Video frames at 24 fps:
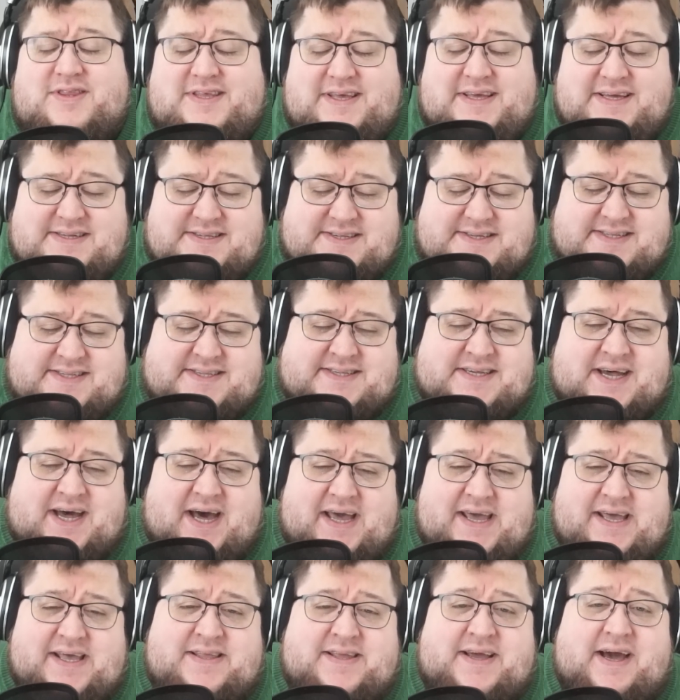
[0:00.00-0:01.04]
diese
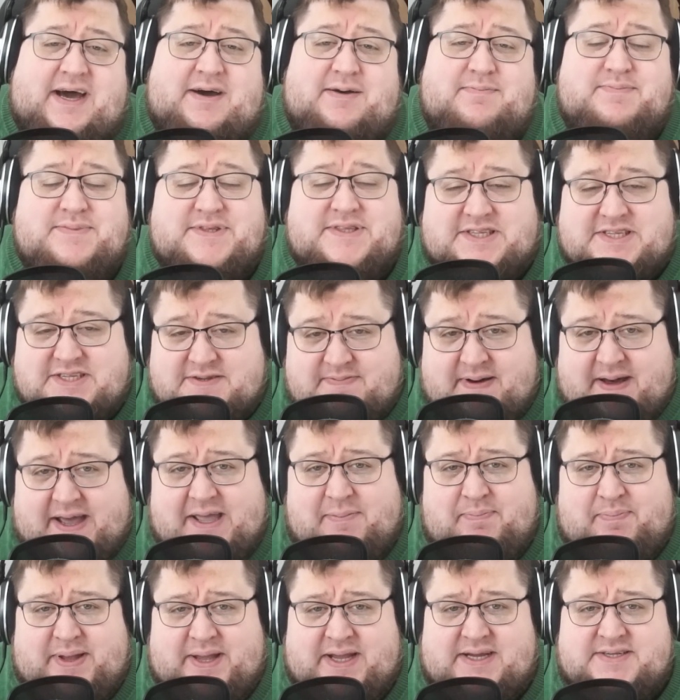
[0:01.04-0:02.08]
Zeit haben zwei
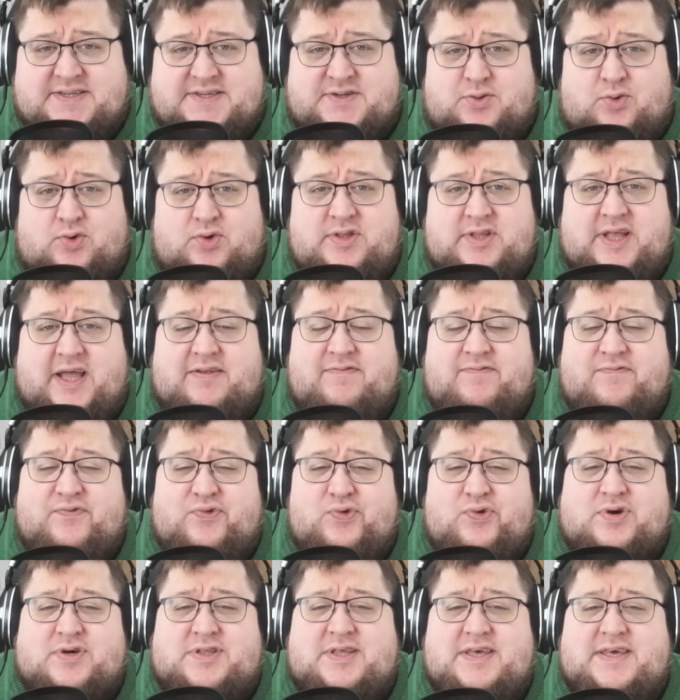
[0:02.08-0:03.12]
Personen dann
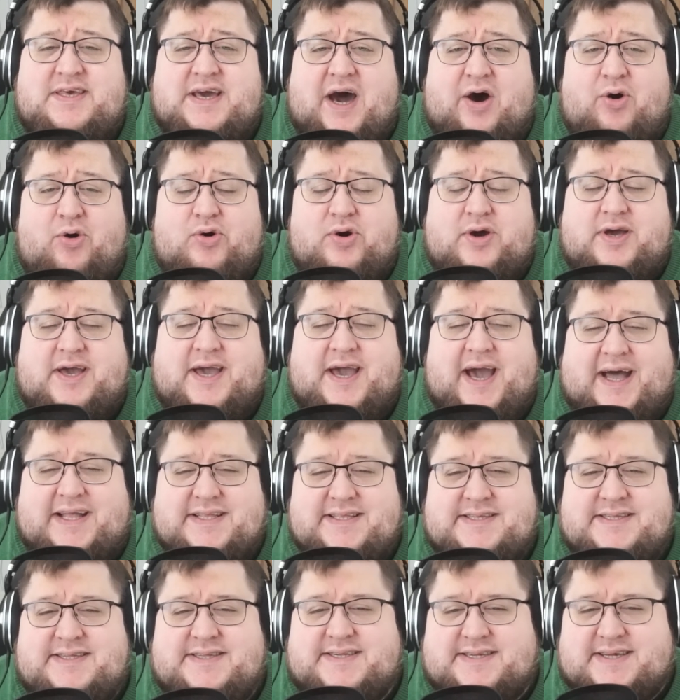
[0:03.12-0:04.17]
wirklich auch
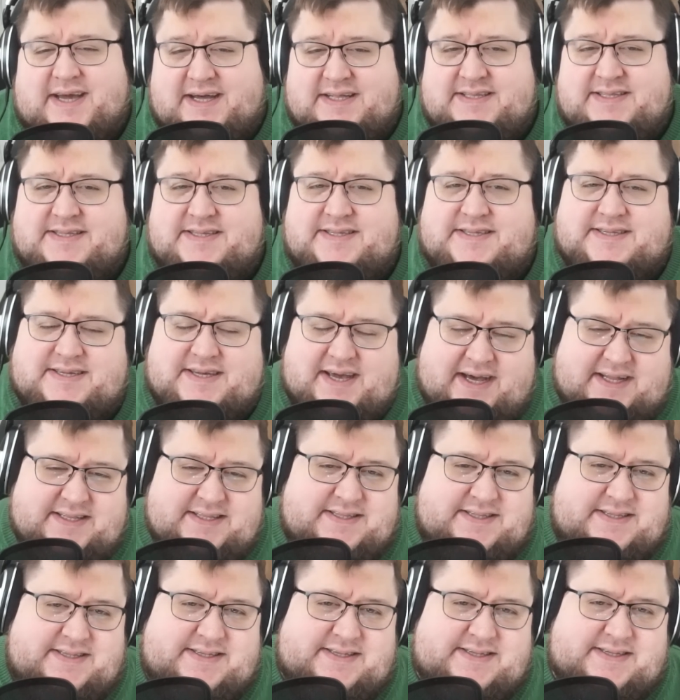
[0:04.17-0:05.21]
ganz, ganz,
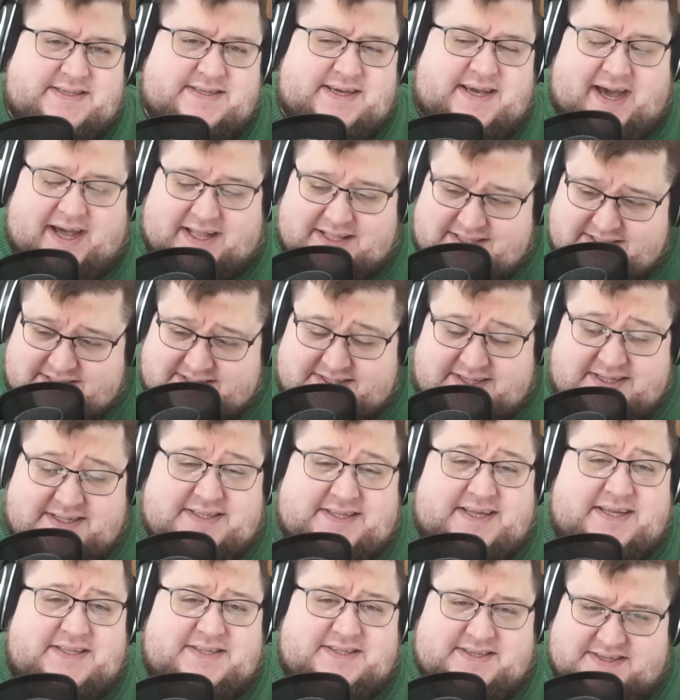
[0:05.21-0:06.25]
ganz, ganz
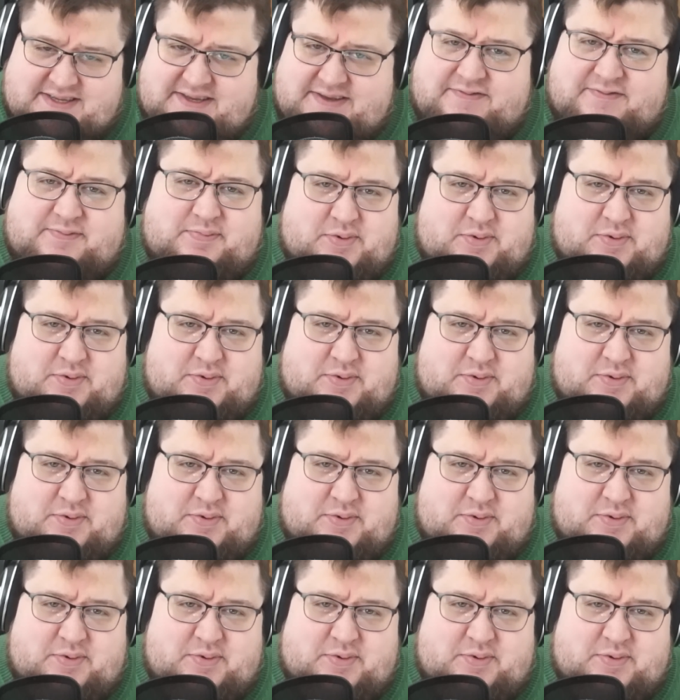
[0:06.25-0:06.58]
intensiv